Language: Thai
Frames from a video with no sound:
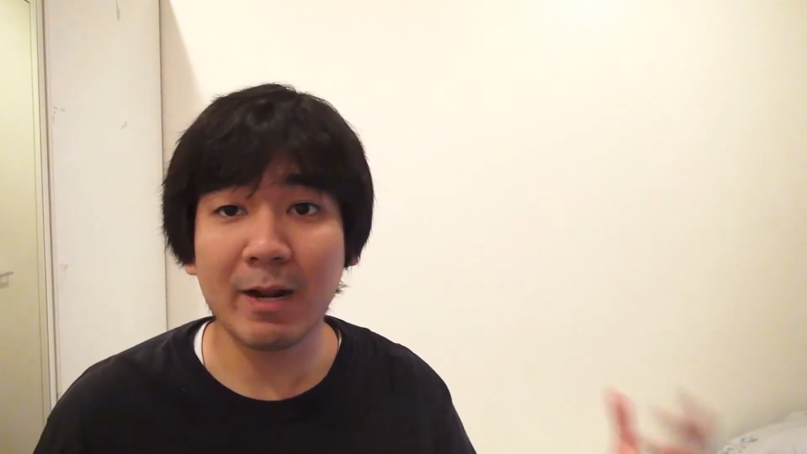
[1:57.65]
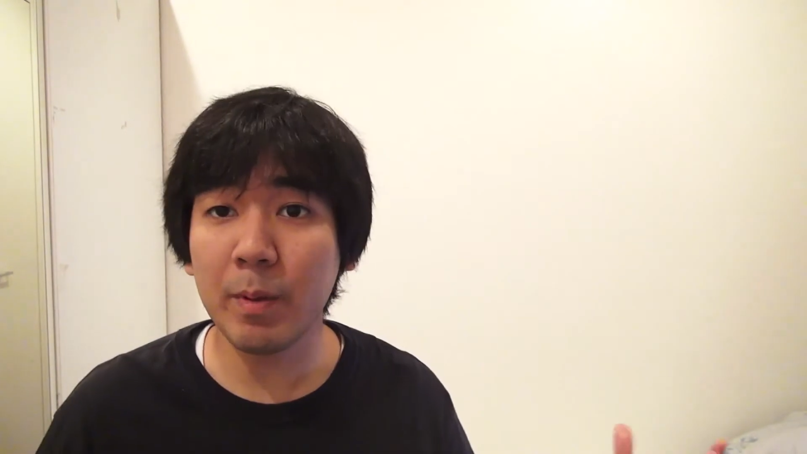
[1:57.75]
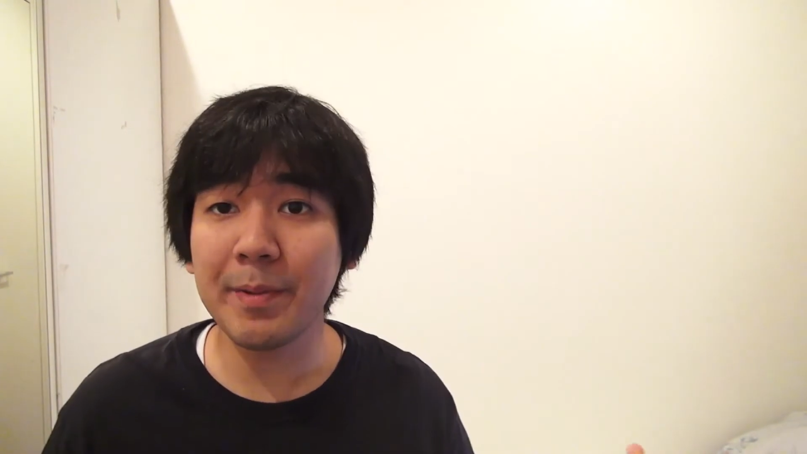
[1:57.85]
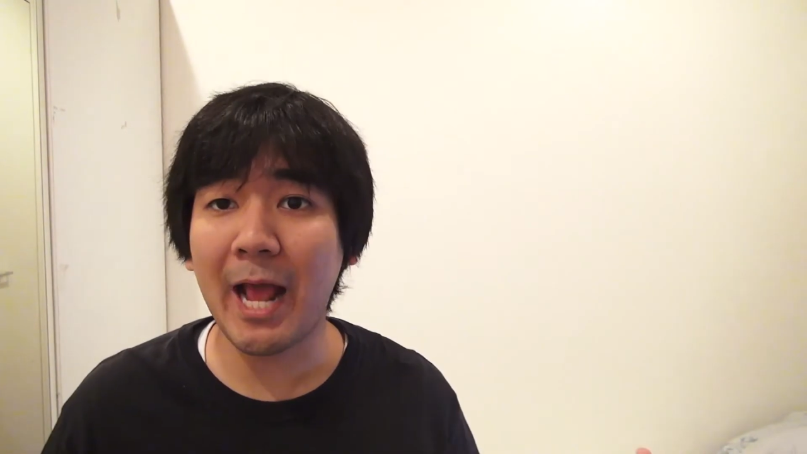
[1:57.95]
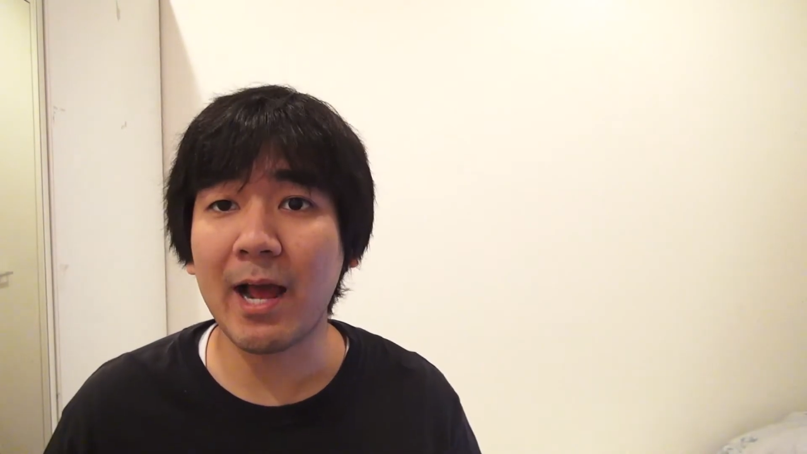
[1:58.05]
เรา
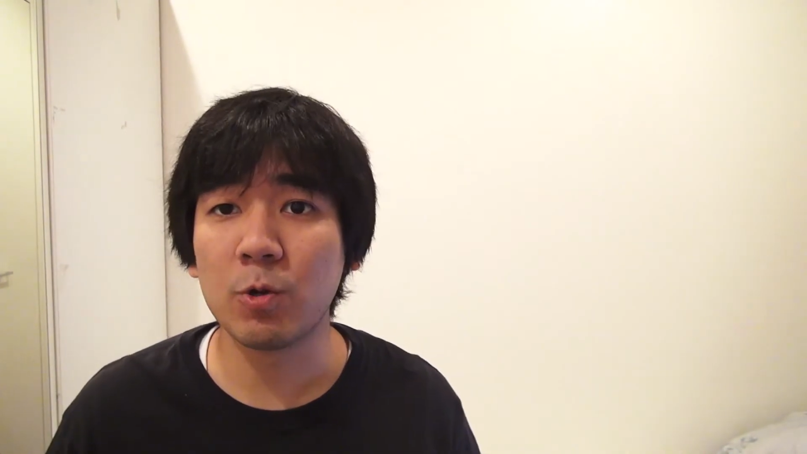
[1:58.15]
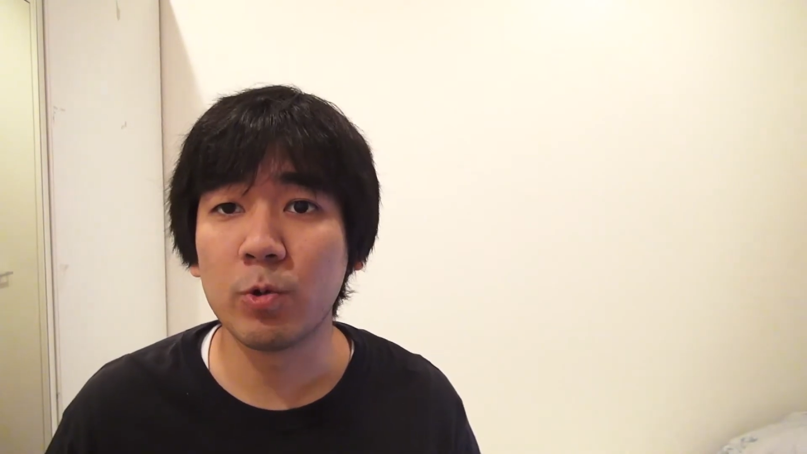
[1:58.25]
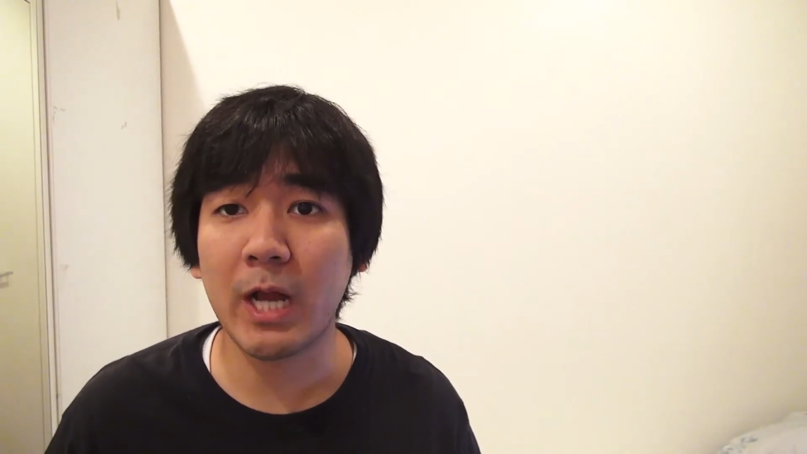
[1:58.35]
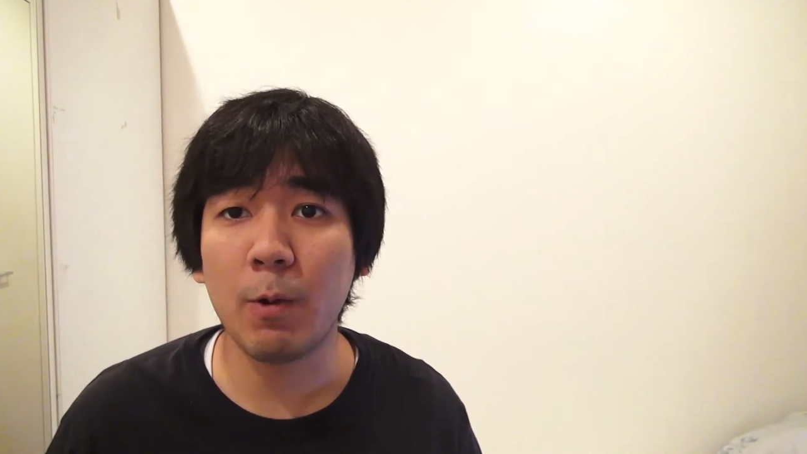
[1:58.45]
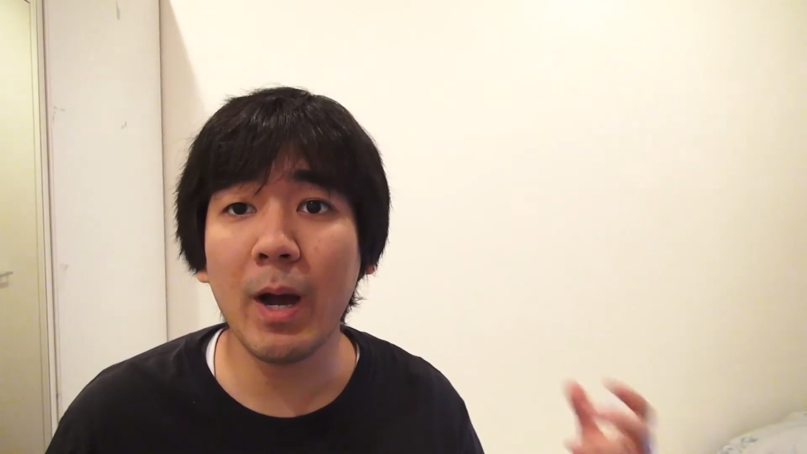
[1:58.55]
ไม่มีทางรู้
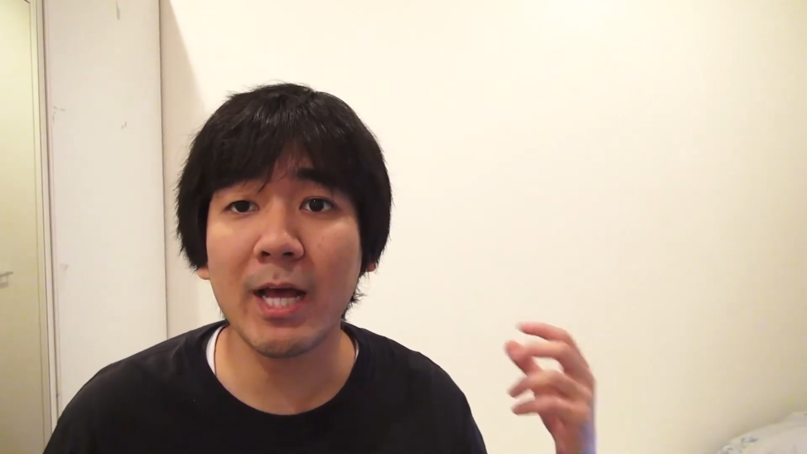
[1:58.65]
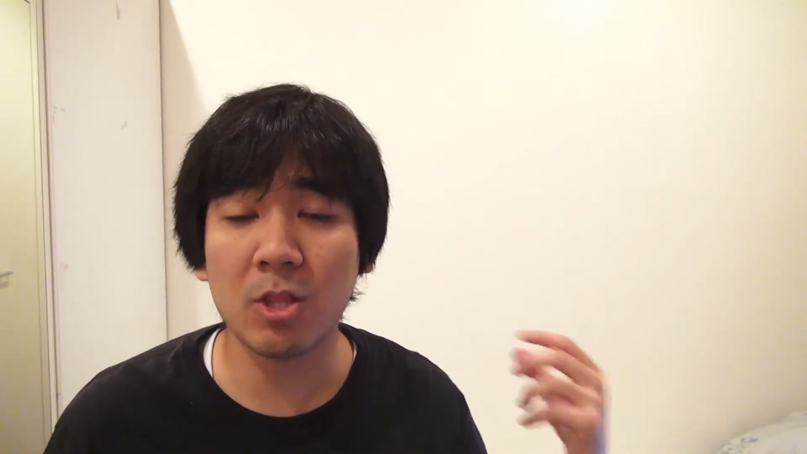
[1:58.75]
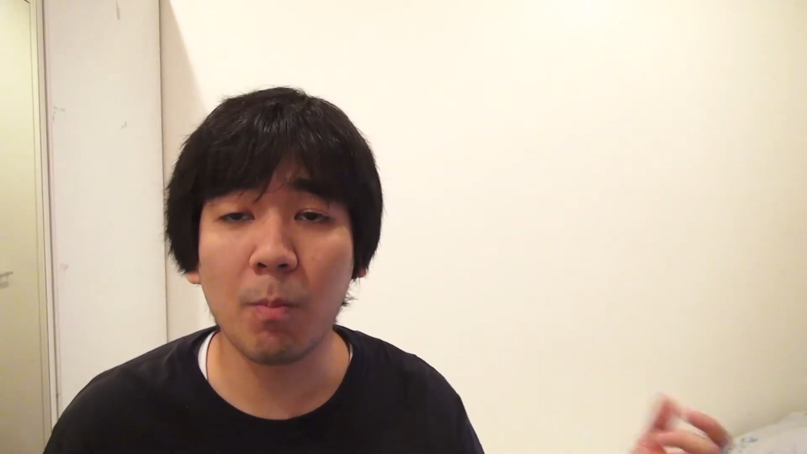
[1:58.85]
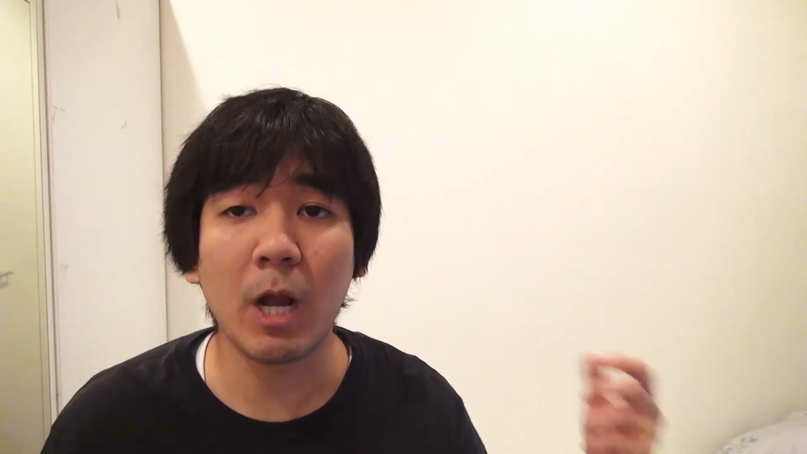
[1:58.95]
นะครับ ว่าอะตอม